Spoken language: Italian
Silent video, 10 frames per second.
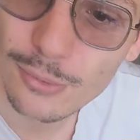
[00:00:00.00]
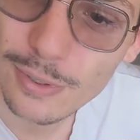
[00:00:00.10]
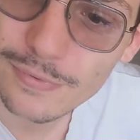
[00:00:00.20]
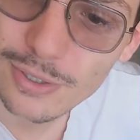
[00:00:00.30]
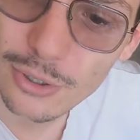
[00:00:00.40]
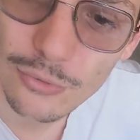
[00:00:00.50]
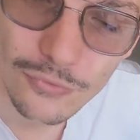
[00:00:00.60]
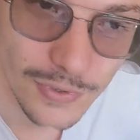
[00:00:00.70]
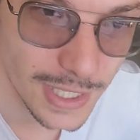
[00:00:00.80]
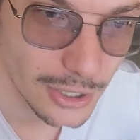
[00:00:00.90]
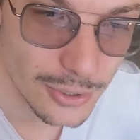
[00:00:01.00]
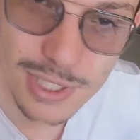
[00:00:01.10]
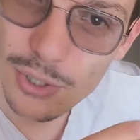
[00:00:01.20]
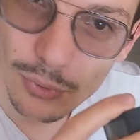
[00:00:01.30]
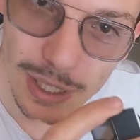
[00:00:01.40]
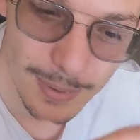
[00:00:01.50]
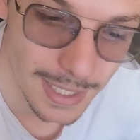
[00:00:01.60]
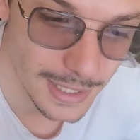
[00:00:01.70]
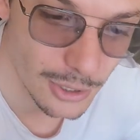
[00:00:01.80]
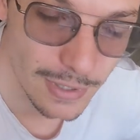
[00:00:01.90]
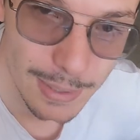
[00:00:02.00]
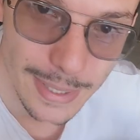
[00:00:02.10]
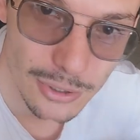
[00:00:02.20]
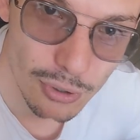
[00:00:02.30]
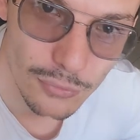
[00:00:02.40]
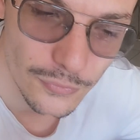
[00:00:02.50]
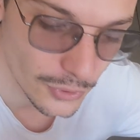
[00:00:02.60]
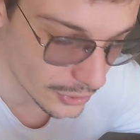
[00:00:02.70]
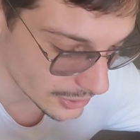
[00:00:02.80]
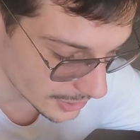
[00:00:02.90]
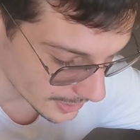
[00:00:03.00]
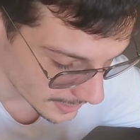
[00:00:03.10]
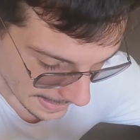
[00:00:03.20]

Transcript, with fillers: Comunque farò un video sicuramente dove le metto a confronto.